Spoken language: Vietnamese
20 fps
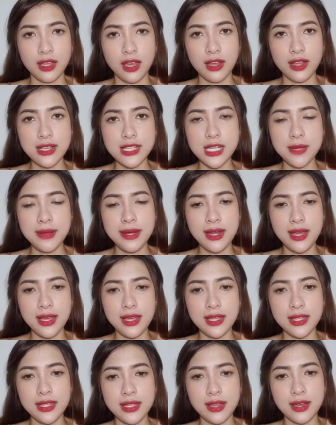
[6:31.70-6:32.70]
trời nghĩ sao bd
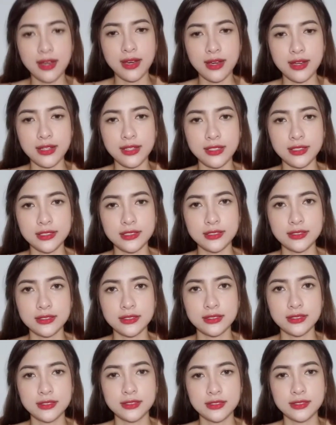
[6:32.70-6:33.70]
vậy trời
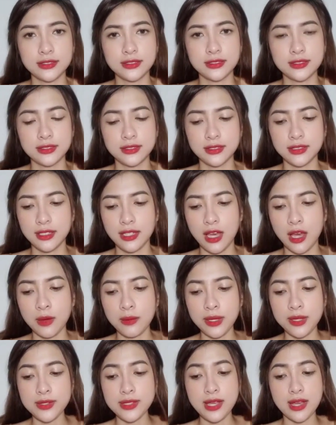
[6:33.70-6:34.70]

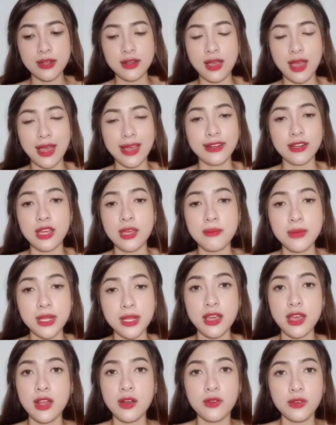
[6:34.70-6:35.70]
không hiểu sao anh nói
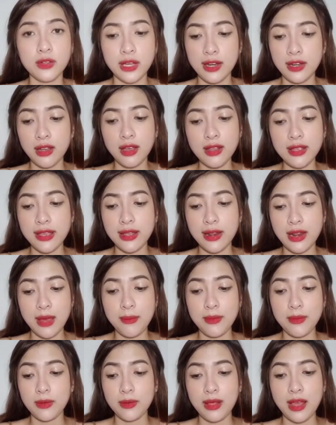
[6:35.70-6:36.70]
bd luôn anh nói vậy là
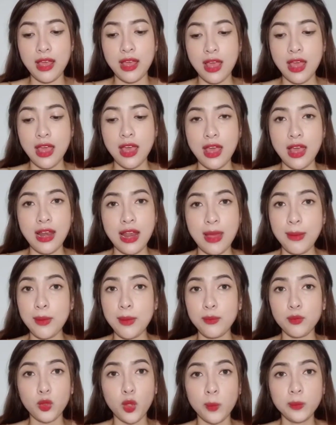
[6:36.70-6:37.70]
em làm
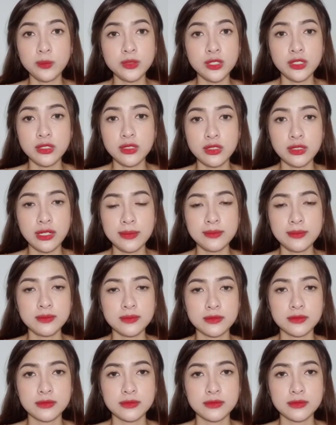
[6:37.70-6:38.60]
em tổn thương lắm